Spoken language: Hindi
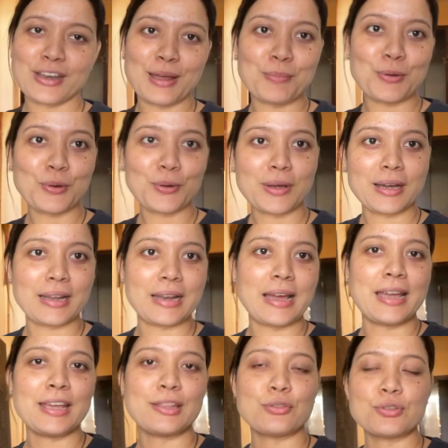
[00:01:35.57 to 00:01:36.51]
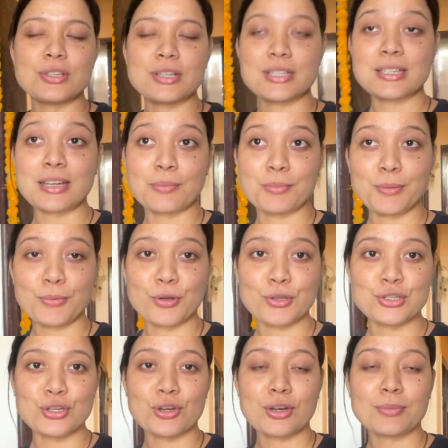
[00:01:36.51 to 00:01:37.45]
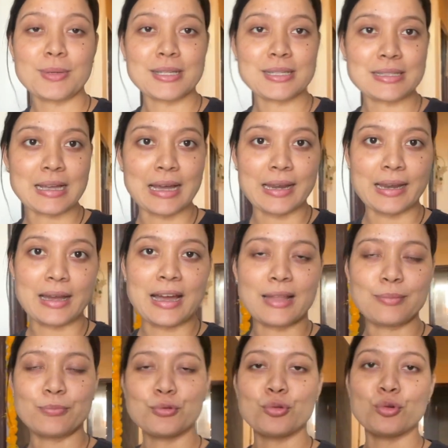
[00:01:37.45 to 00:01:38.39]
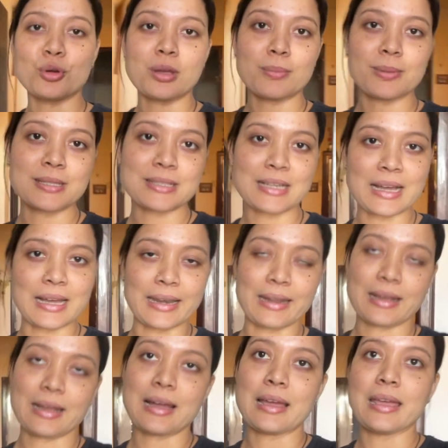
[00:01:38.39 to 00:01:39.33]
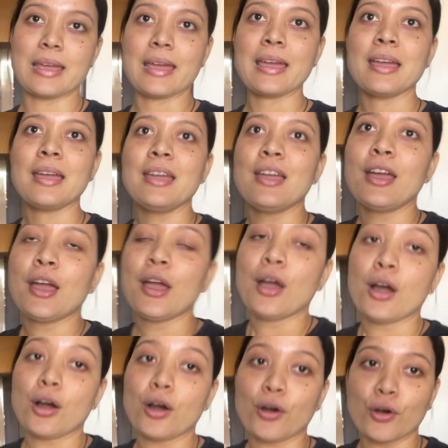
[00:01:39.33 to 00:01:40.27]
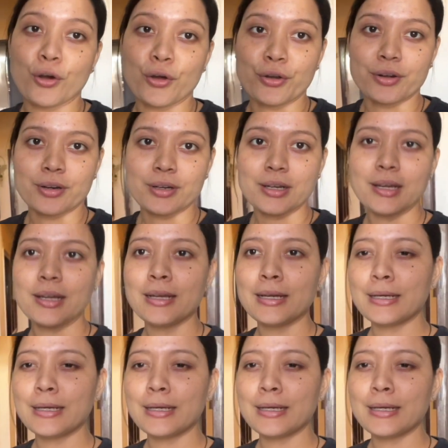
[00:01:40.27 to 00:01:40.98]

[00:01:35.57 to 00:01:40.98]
हम लोग घर आए तो जस्ट अभी पहुँचे और बस खाना हाथ मुँह धो के बस खाना खाया है और